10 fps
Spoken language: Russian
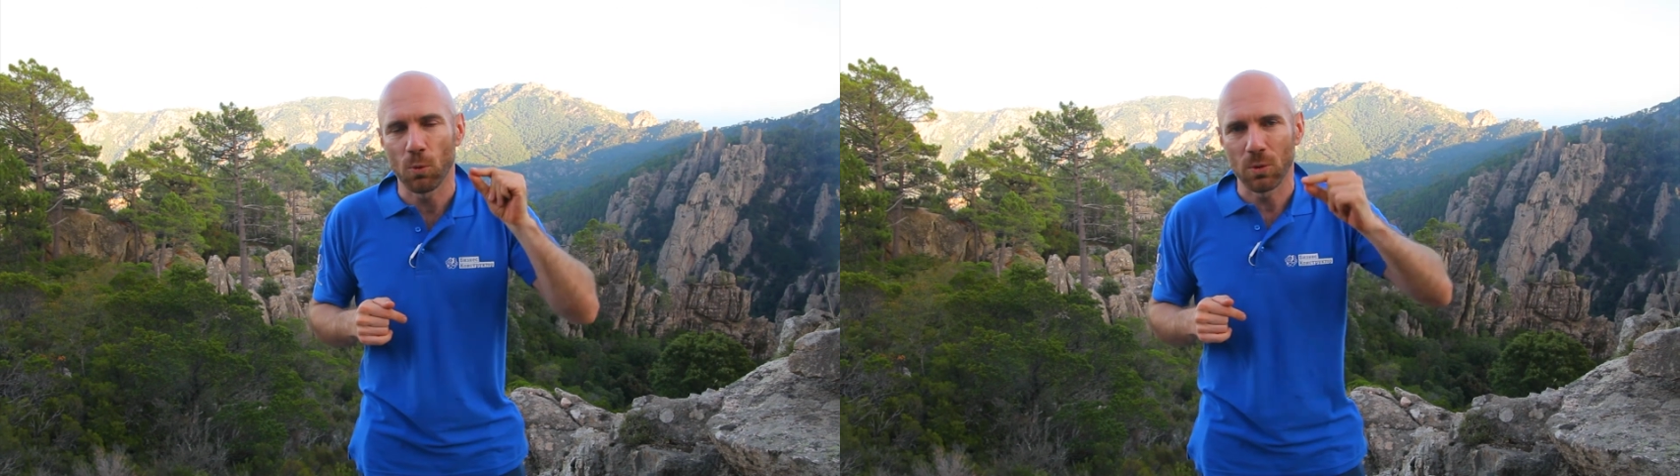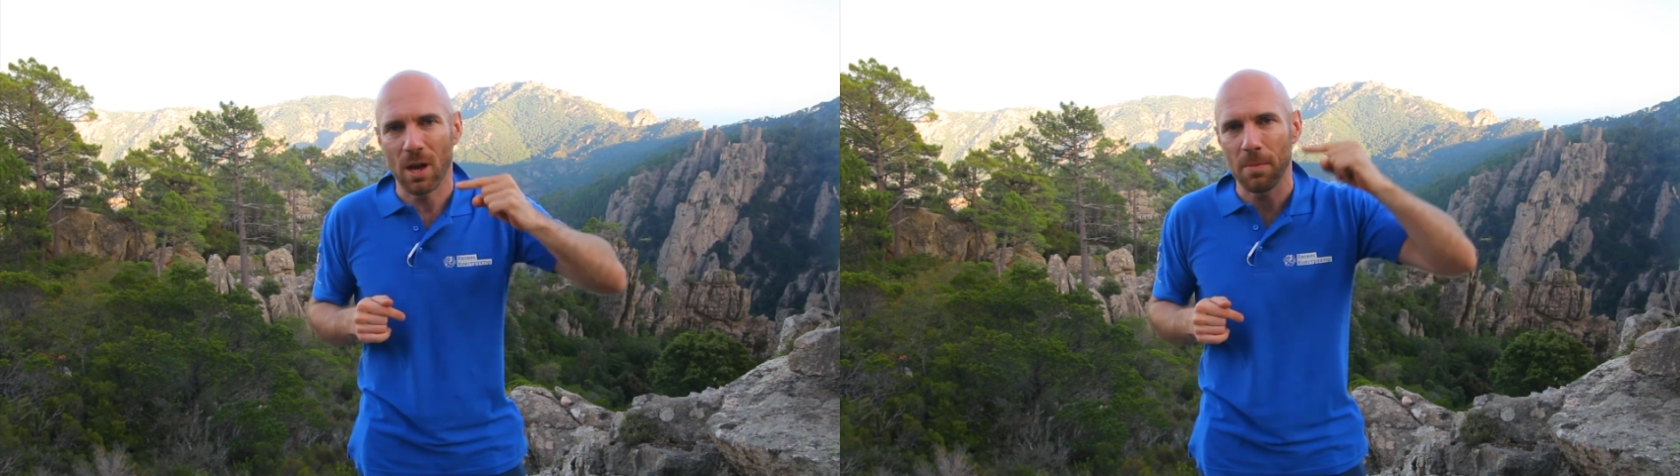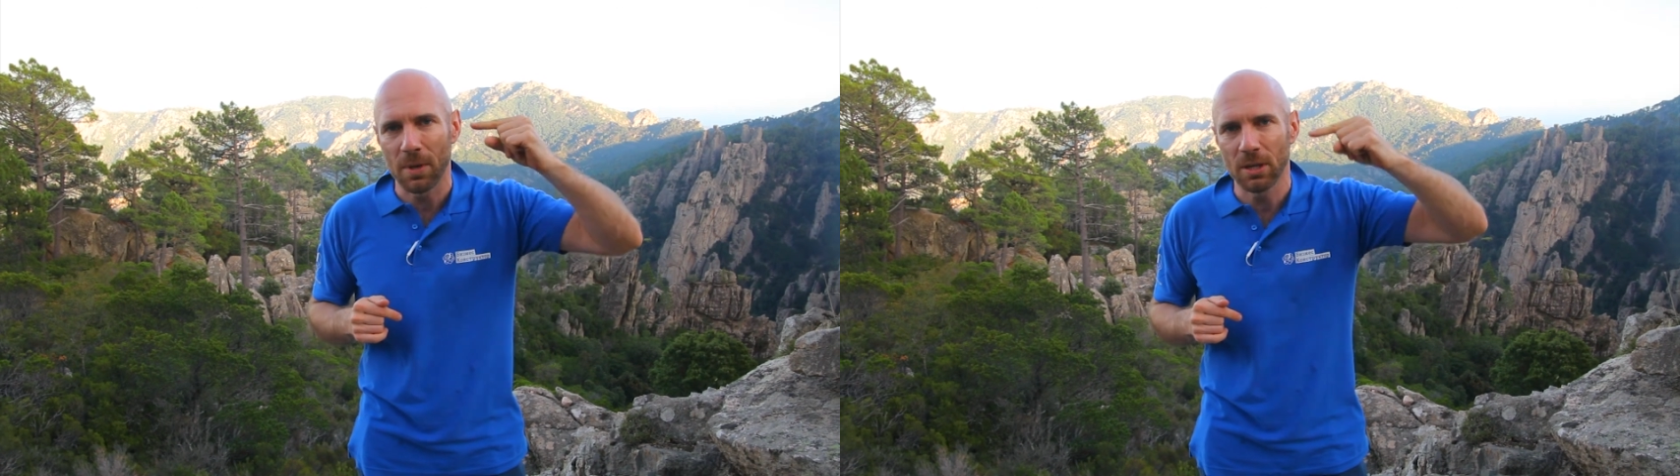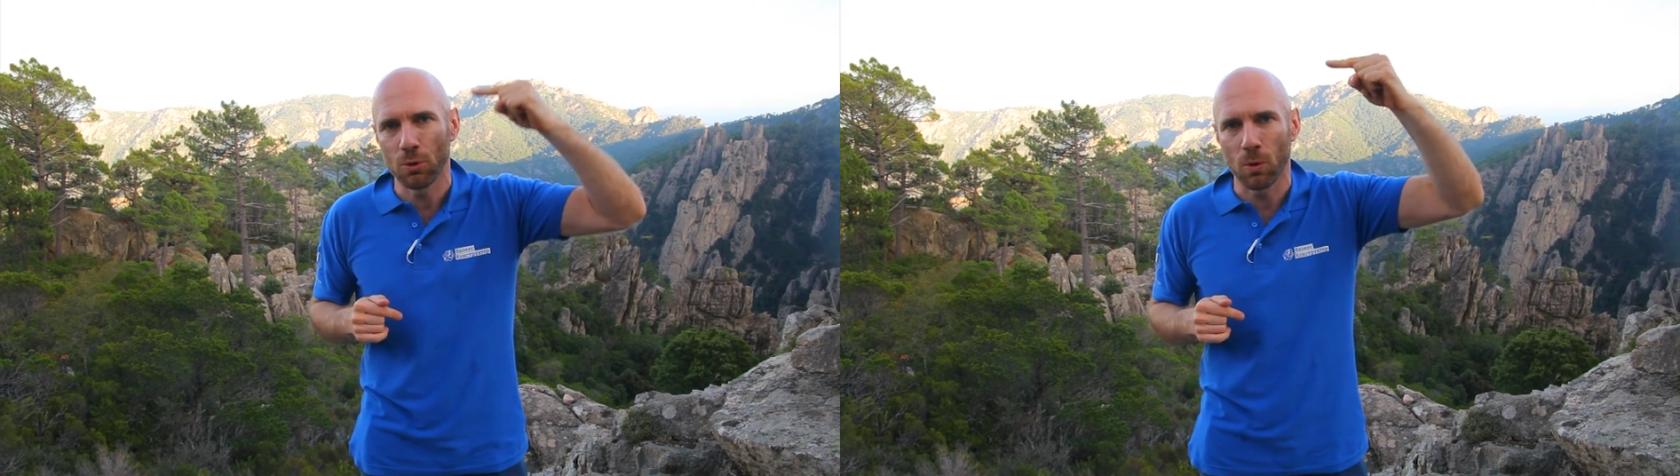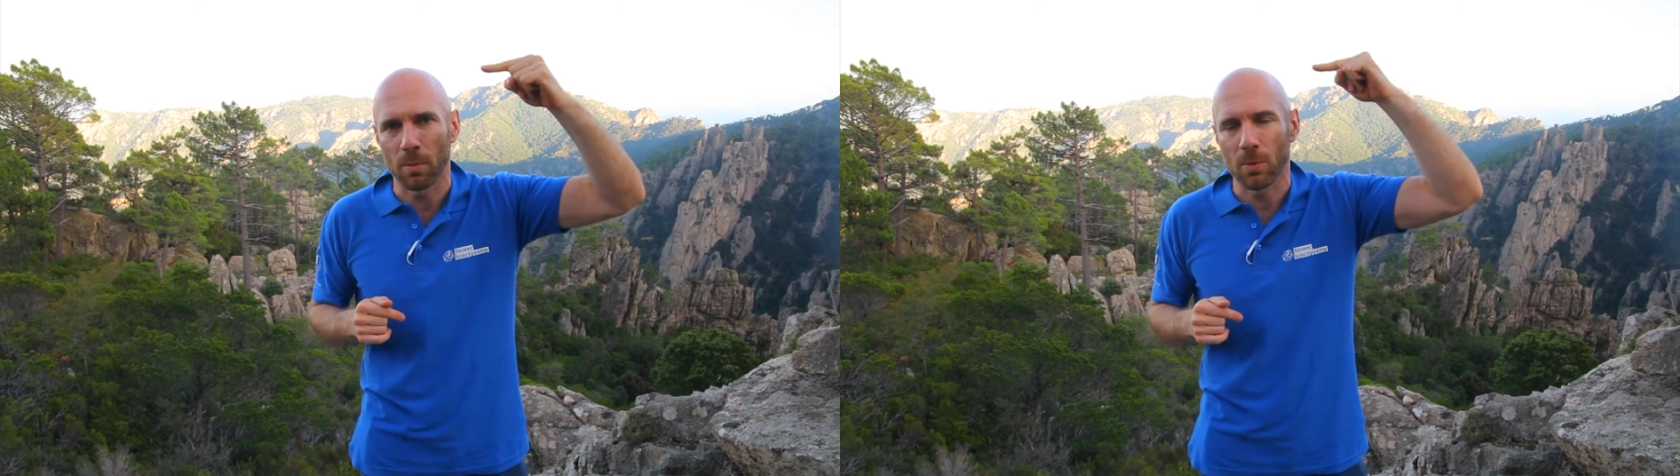куда мы
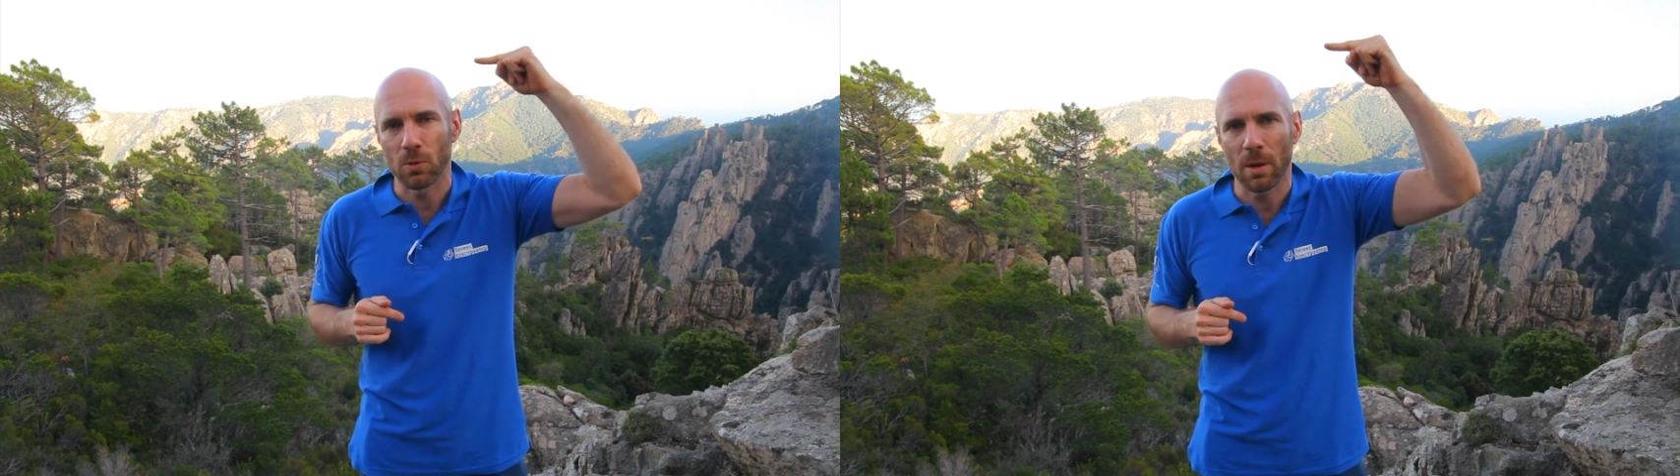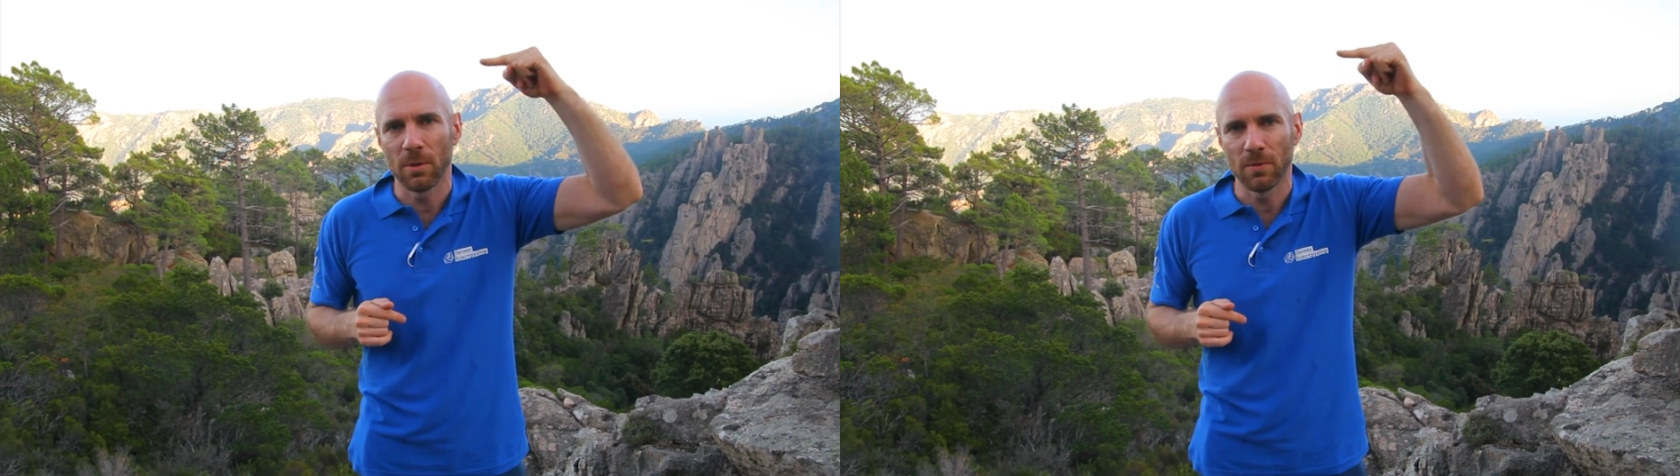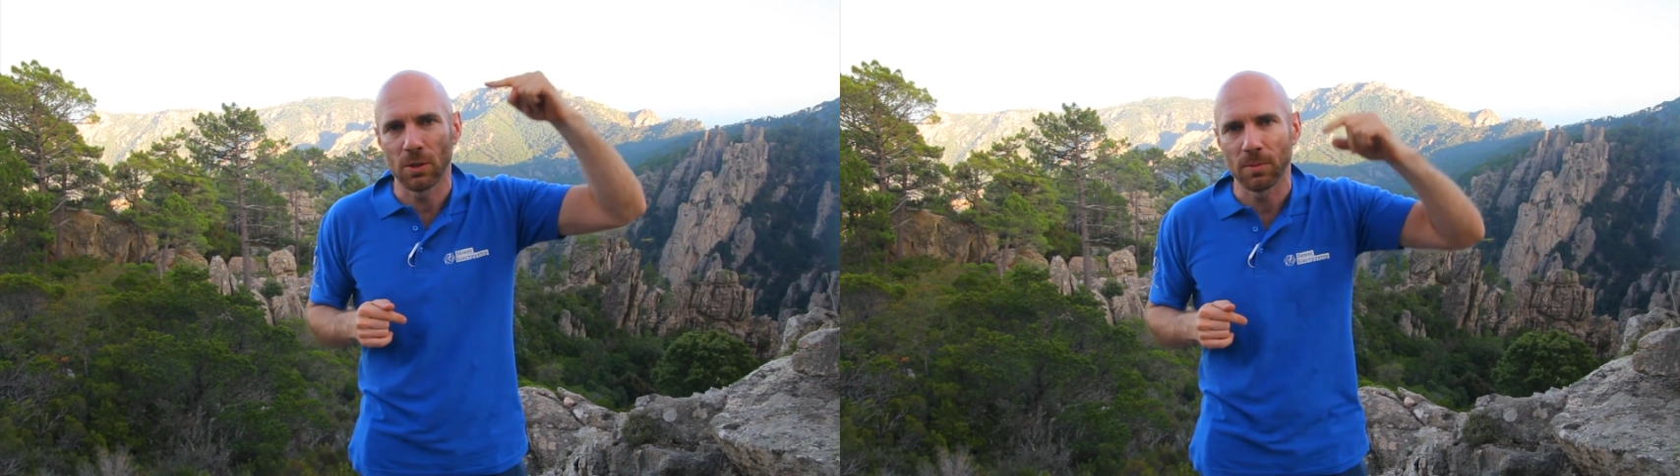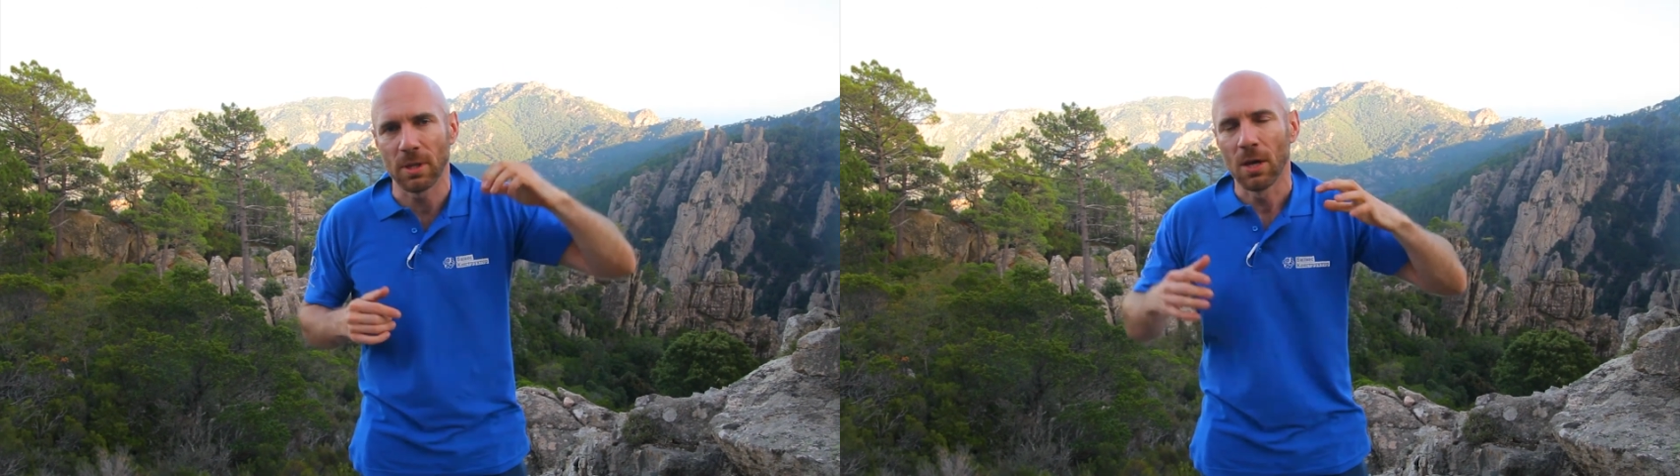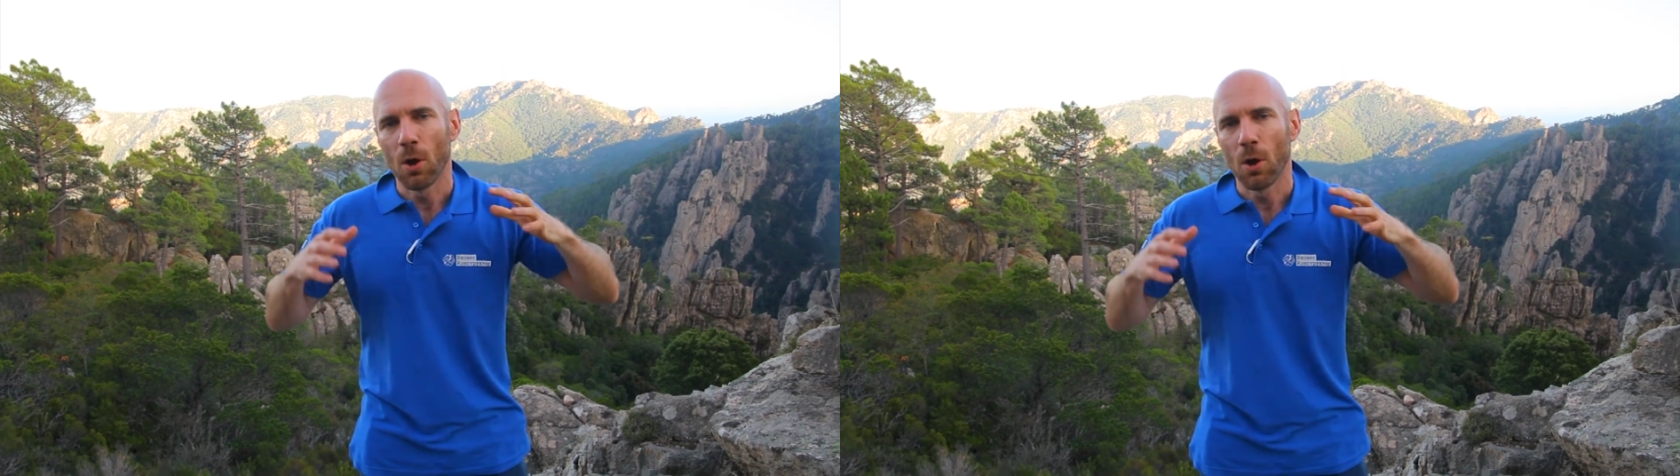идем, куда мы движемся.